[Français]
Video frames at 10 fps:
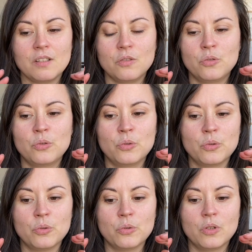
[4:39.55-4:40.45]

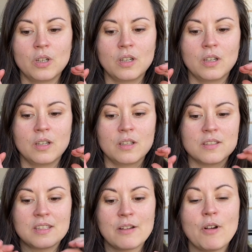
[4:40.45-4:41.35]
de
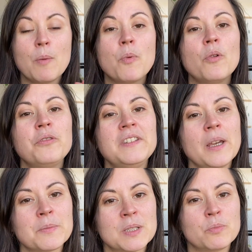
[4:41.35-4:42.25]
savoir
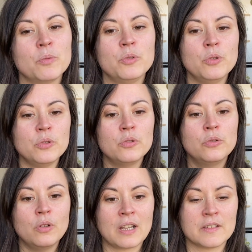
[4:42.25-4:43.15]
profiter un petit peu mieux
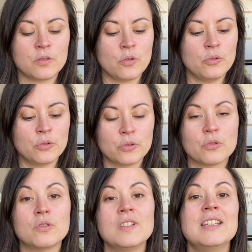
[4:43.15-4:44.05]
de l'instant, de ce
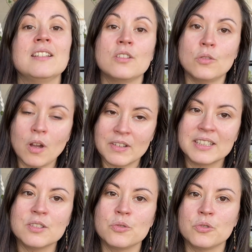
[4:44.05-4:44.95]
que je fais, des gens
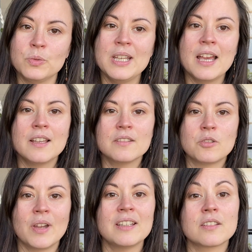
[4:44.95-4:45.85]
avec qui je suis,
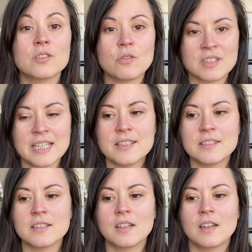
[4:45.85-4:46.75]
sans être sans
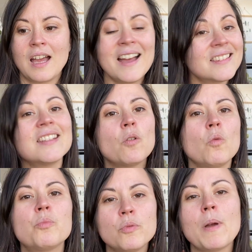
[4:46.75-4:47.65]
cesse
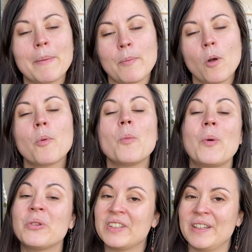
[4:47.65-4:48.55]
interrompu par mes propres
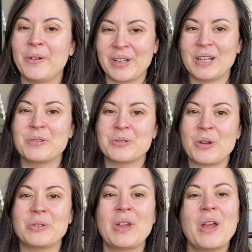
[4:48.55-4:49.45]
pensées, en quelque
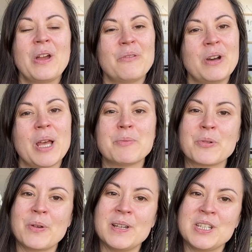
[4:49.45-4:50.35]
sorte. Voilà
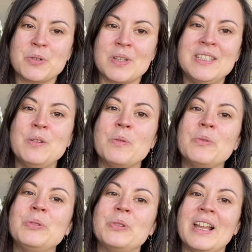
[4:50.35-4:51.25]
pourquoi j'ai choisi le
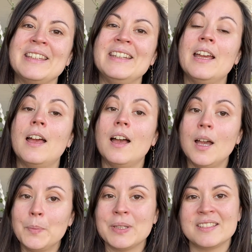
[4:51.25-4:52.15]
mot de l'année
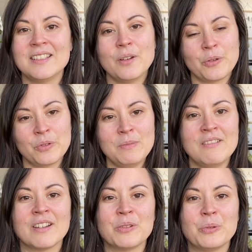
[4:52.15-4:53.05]
apaiser » en
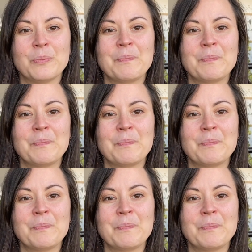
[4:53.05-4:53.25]
2022.